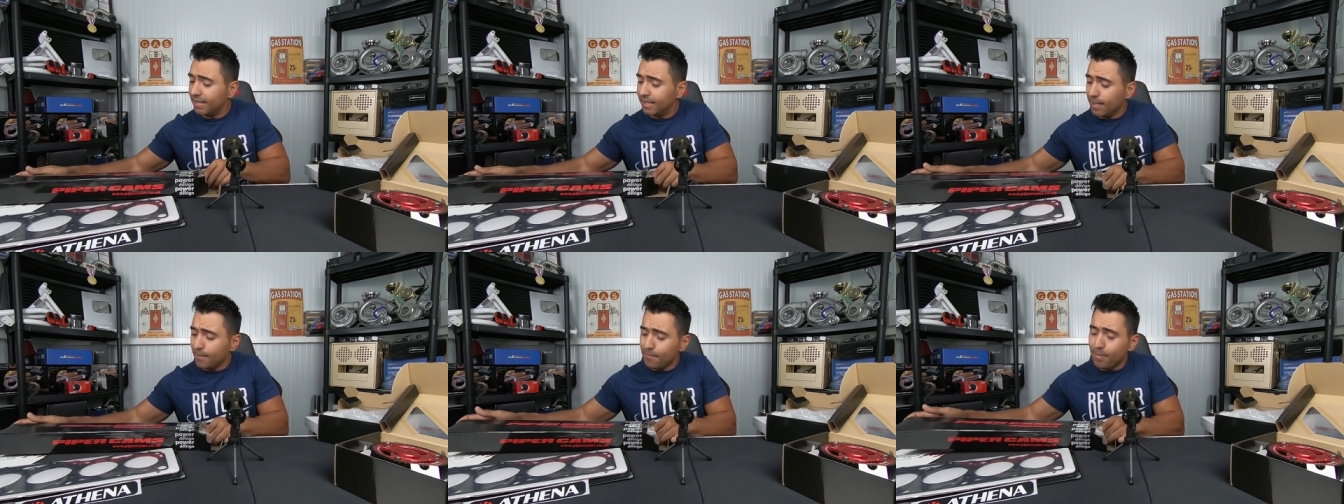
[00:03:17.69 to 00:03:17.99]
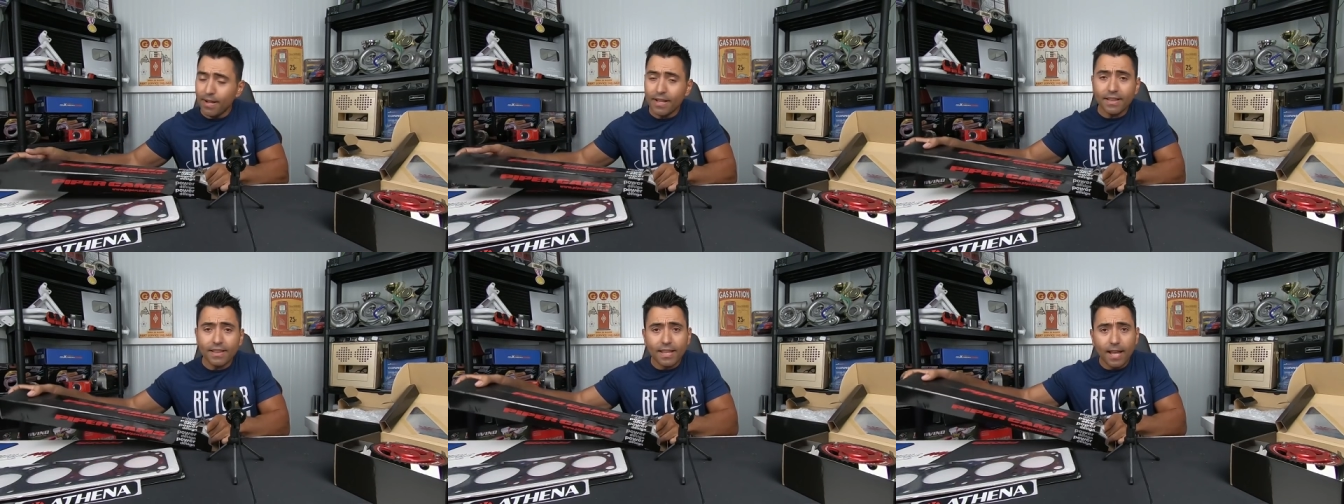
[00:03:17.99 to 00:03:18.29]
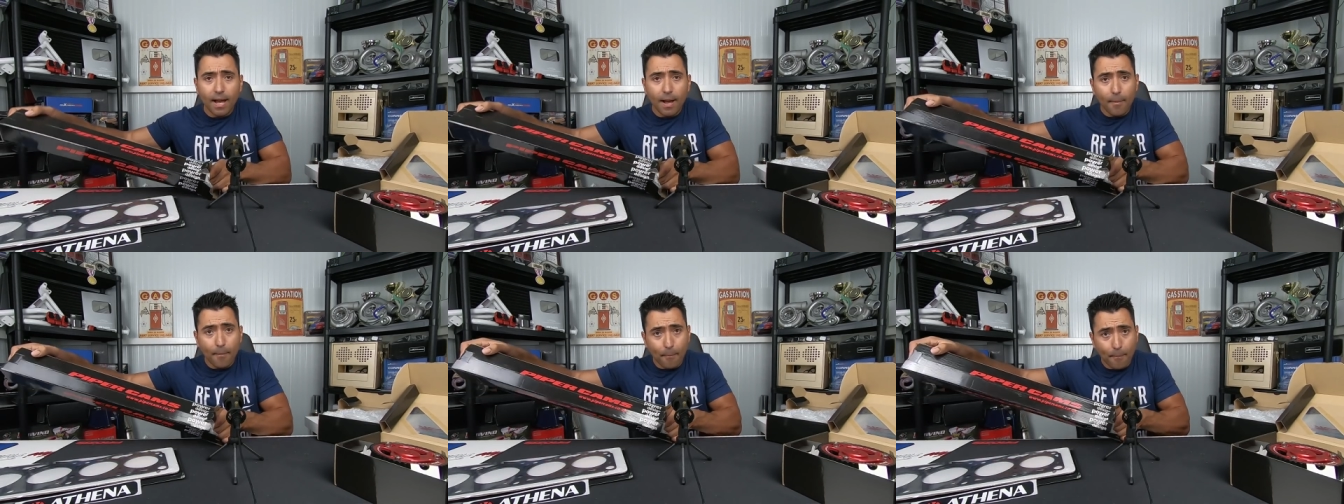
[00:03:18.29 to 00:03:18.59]
Também
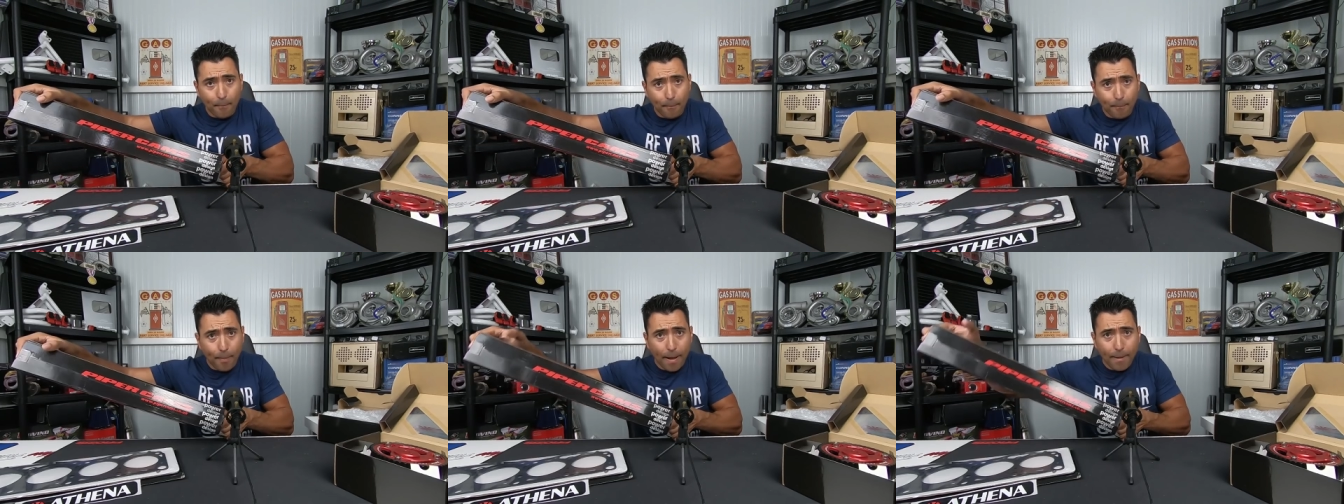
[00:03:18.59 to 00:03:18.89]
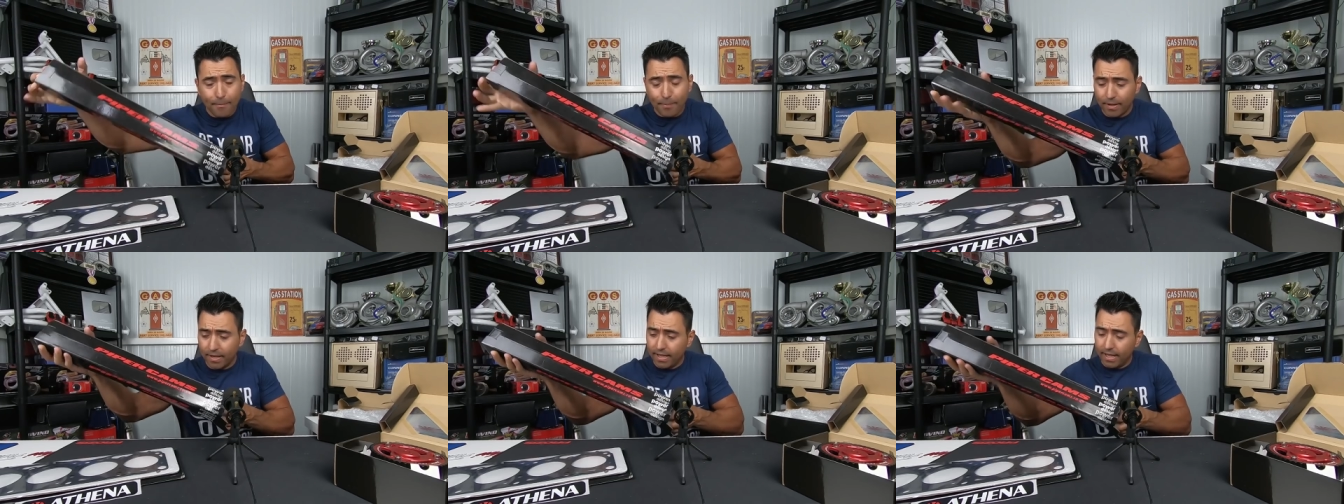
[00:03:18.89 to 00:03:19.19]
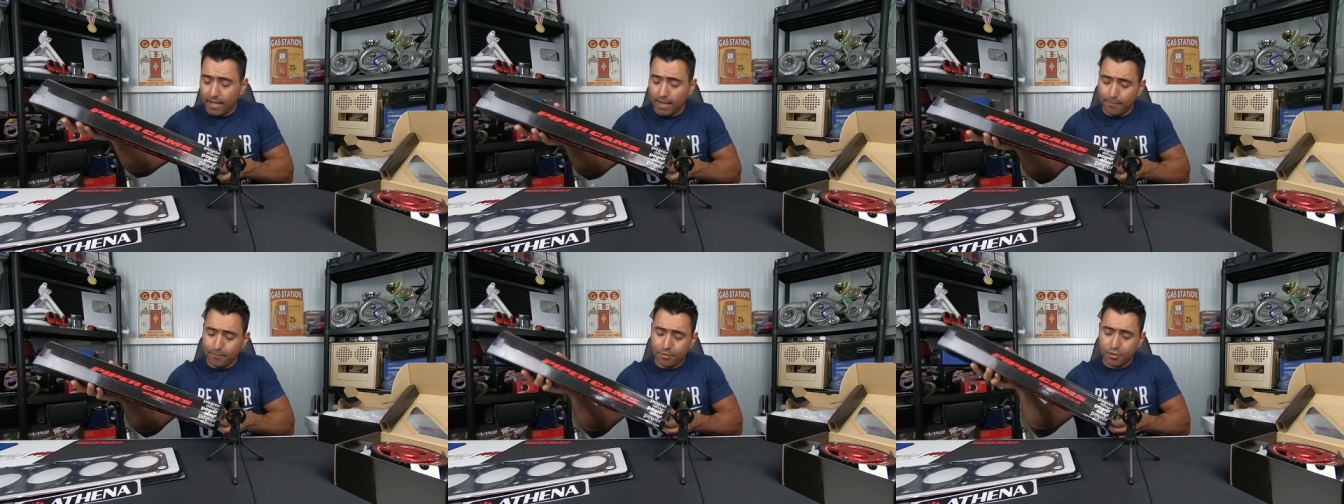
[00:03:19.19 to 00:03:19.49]
da Piper
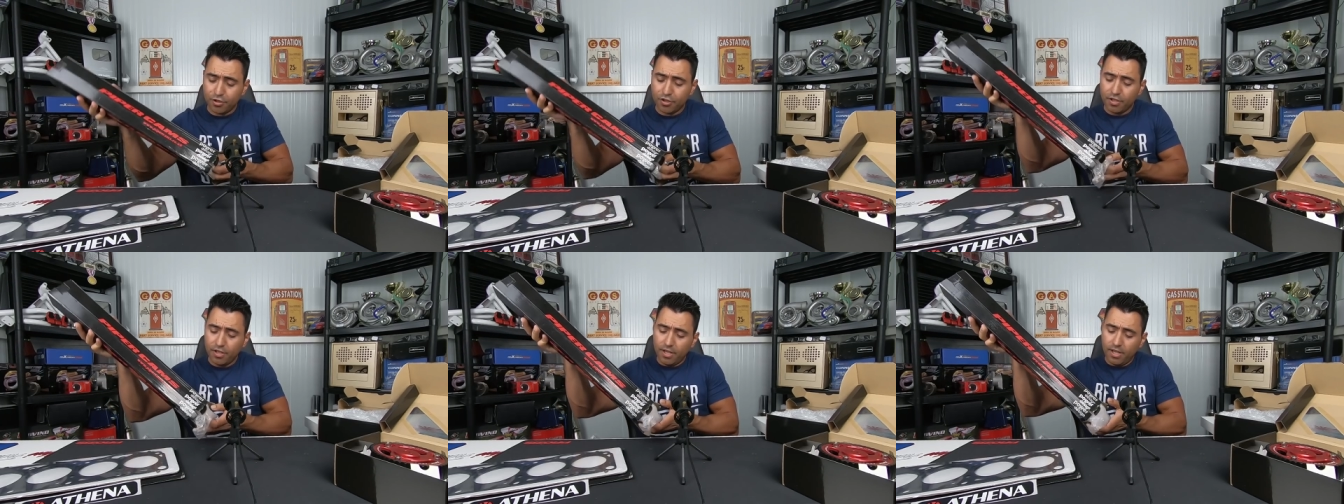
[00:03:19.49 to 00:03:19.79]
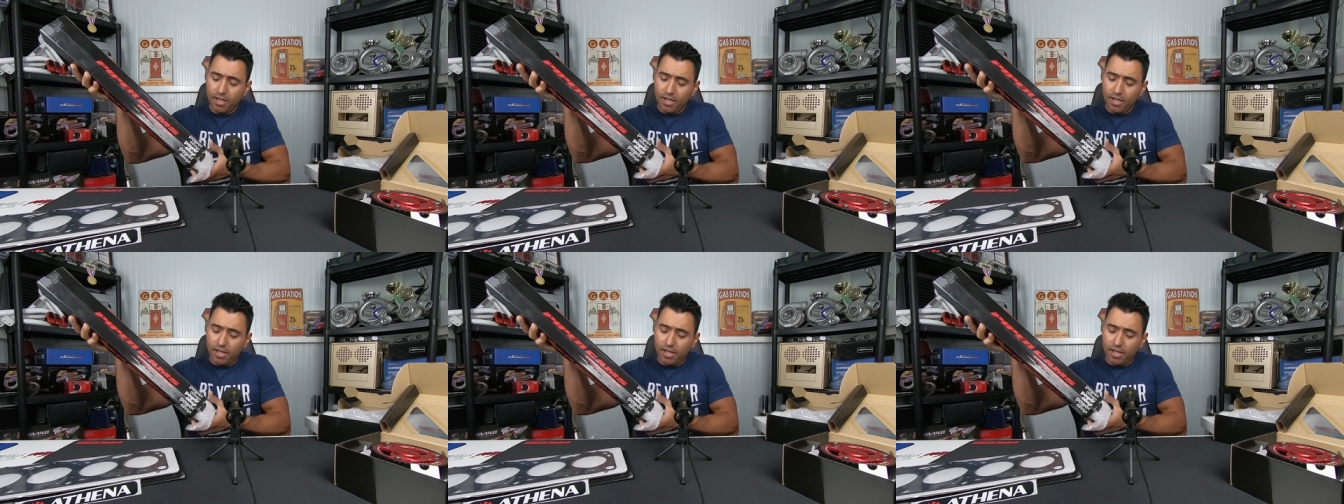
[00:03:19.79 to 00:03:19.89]
Cams,